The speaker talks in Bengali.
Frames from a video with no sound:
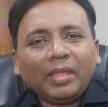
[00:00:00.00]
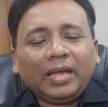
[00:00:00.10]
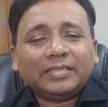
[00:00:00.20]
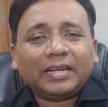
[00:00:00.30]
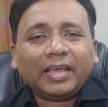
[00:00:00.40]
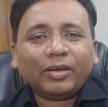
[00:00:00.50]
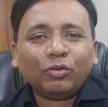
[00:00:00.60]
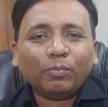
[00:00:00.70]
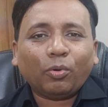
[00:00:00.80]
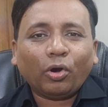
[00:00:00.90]
আর যারা
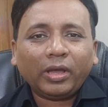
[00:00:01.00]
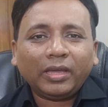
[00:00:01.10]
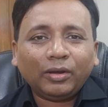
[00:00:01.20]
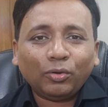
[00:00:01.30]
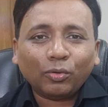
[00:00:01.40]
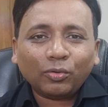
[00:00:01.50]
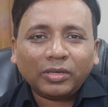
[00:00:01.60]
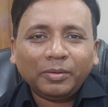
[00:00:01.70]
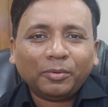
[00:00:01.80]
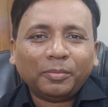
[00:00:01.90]
এখনও ভয়ে লোক
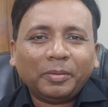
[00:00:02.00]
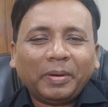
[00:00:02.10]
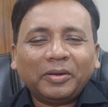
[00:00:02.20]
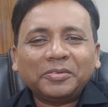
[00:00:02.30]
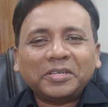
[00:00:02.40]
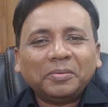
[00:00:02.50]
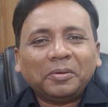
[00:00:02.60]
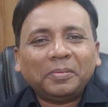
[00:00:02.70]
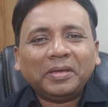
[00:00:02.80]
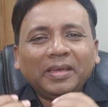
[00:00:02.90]
কি বলবে মানুষ কি
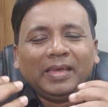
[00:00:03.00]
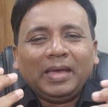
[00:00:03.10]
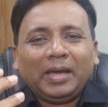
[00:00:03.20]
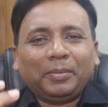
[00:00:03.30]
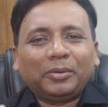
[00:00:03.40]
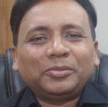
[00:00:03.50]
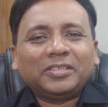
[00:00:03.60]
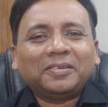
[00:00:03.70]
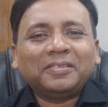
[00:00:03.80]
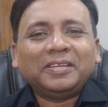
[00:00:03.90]
বলবে আমার
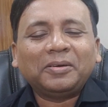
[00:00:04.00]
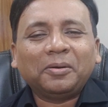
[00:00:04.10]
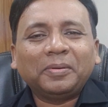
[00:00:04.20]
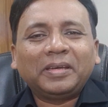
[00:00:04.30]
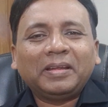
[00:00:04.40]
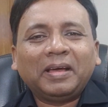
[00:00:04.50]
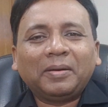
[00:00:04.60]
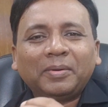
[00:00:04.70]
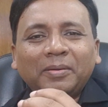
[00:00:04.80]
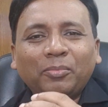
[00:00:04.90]
উচ্চারণ ঠিক হবে কি না
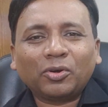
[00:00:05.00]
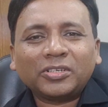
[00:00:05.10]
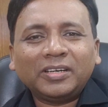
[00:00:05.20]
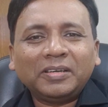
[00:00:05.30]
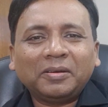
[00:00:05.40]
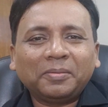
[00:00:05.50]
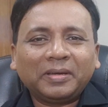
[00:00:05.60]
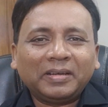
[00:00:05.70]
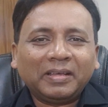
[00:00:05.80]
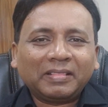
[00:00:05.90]
আমার বসা ঠিক হবে
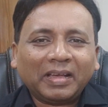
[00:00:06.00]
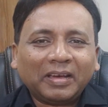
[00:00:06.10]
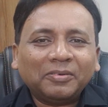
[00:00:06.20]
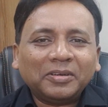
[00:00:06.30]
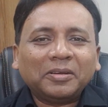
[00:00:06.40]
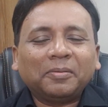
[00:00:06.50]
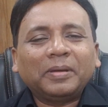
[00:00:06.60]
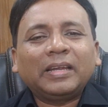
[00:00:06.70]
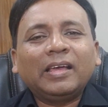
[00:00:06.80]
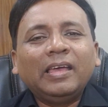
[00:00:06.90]
কি না তাকানো ঠিক হবে
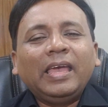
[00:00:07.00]
কি না